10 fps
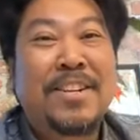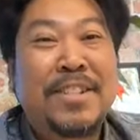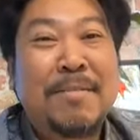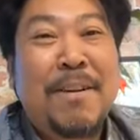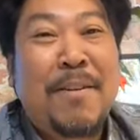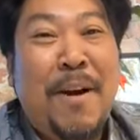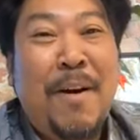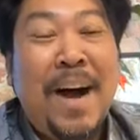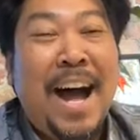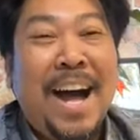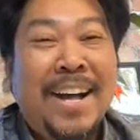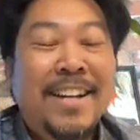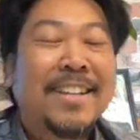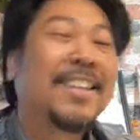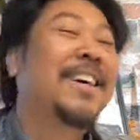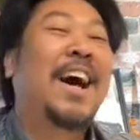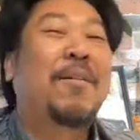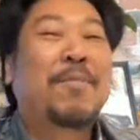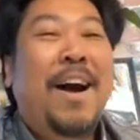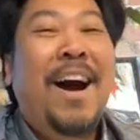Cười trong đau khổ hả?
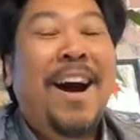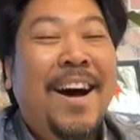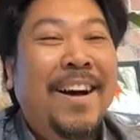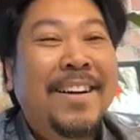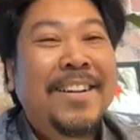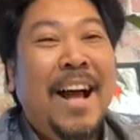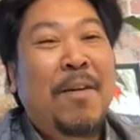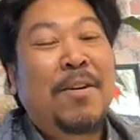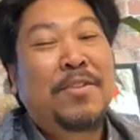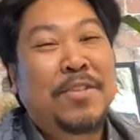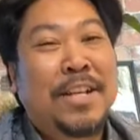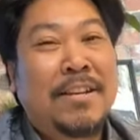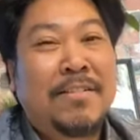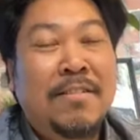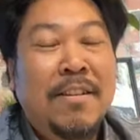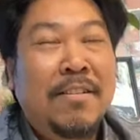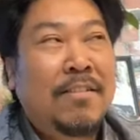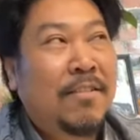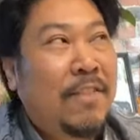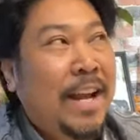Không có, không có trừ...
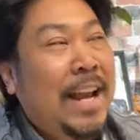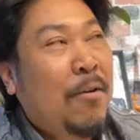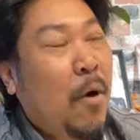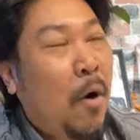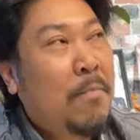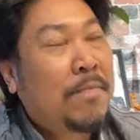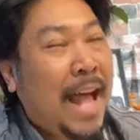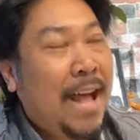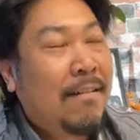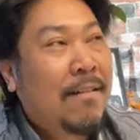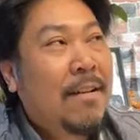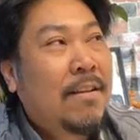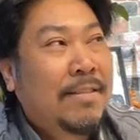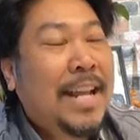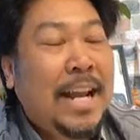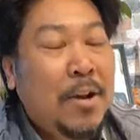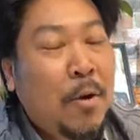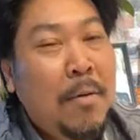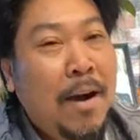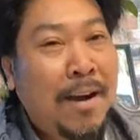phải đau khổ không ta? Chắc là nó
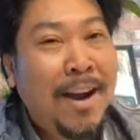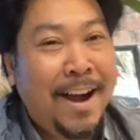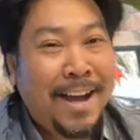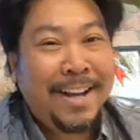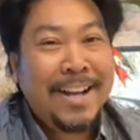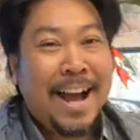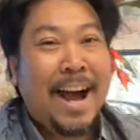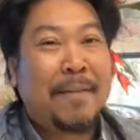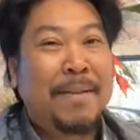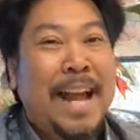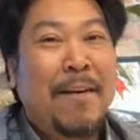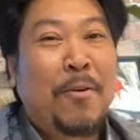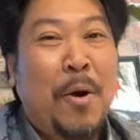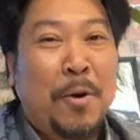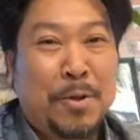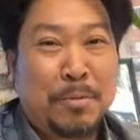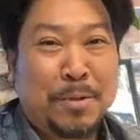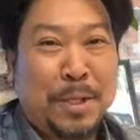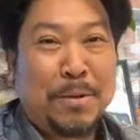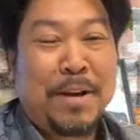cũng hơi, có, hơi bị đau khổ
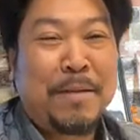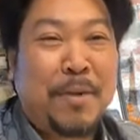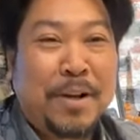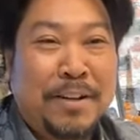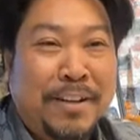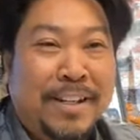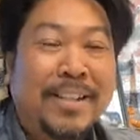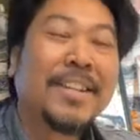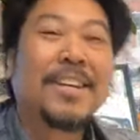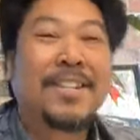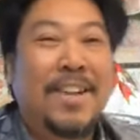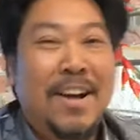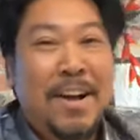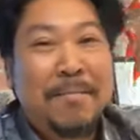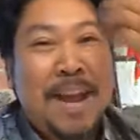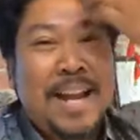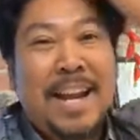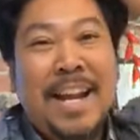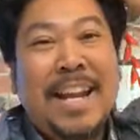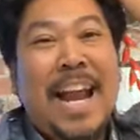chút xíu đó mọi người. Trời, hôm nay
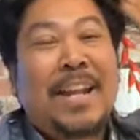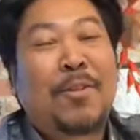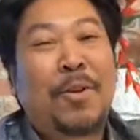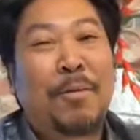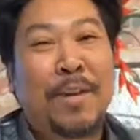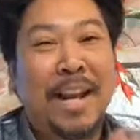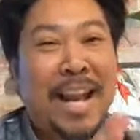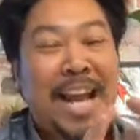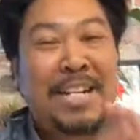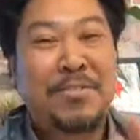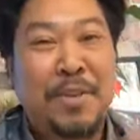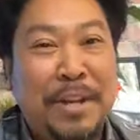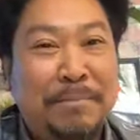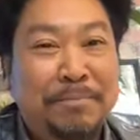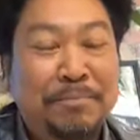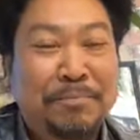đứng lý ra là tôi không có định livestream,